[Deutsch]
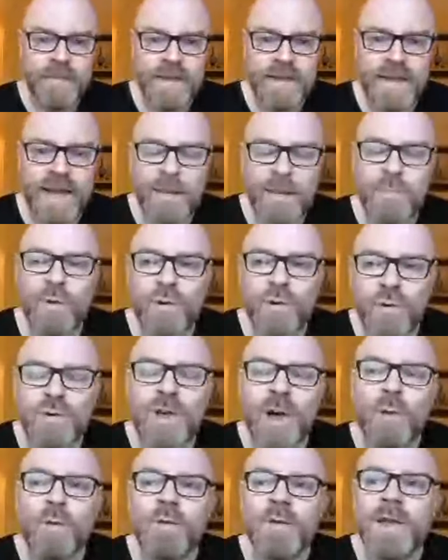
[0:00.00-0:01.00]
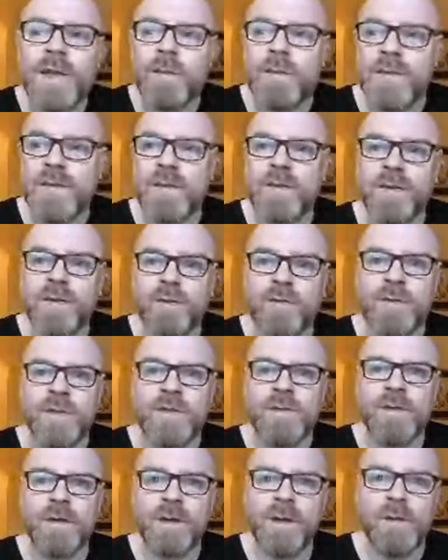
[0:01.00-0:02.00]
dein Produkt aufnehmen sollte und
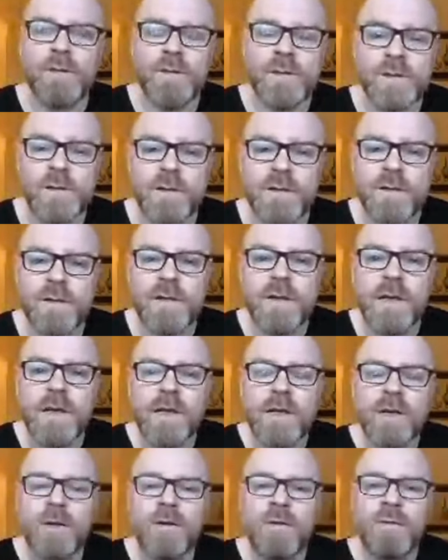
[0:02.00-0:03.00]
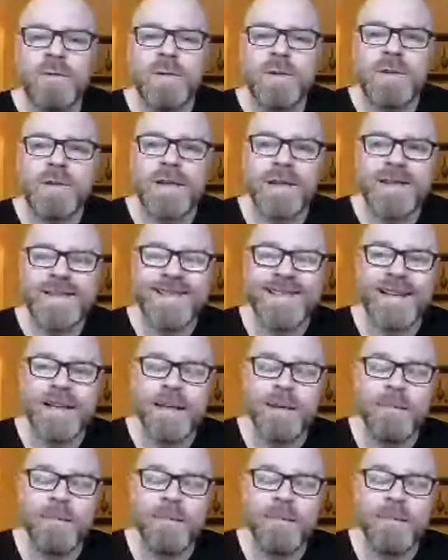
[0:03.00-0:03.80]
es verkaufen sollte und dann seine